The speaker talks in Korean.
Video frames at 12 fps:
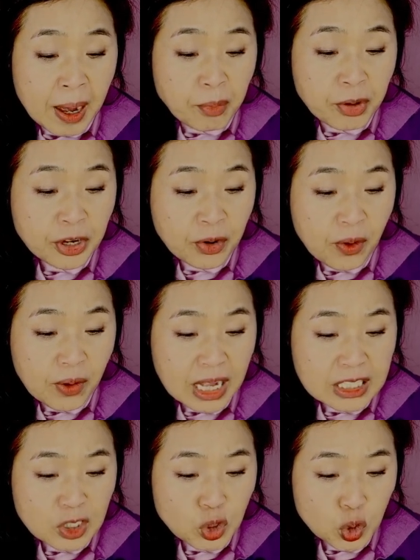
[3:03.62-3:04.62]
뭐 이런
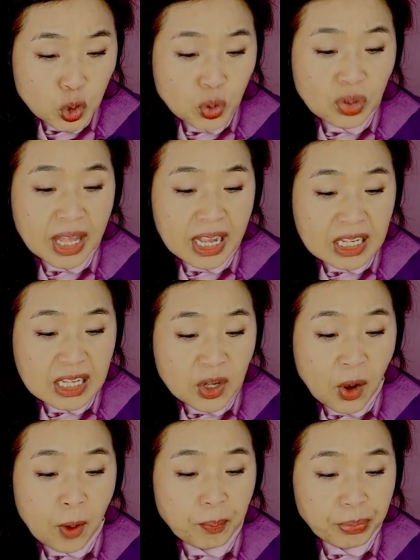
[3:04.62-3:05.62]
것까지 쭉 다
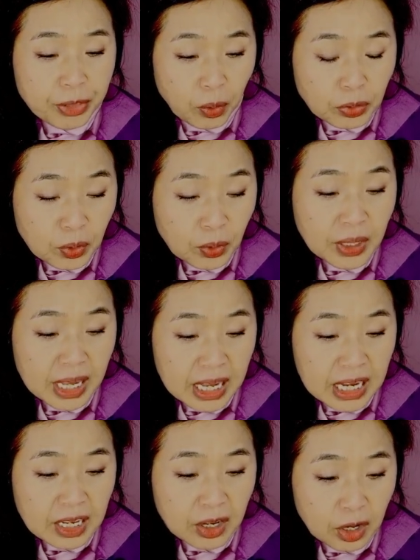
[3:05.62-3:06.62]
해서
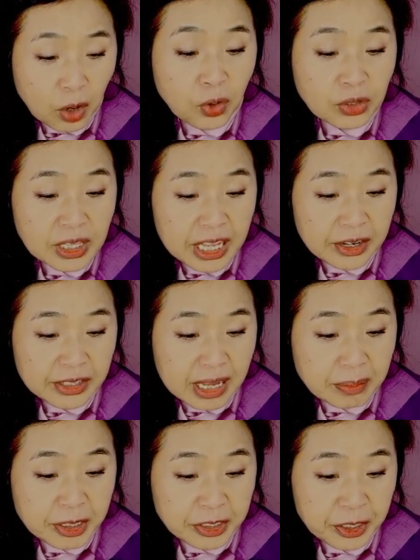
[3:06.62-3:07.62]
어떻게 결론을
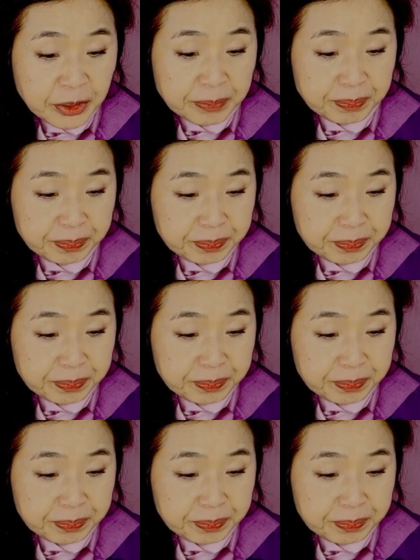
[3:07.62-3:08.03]
내렸냐면요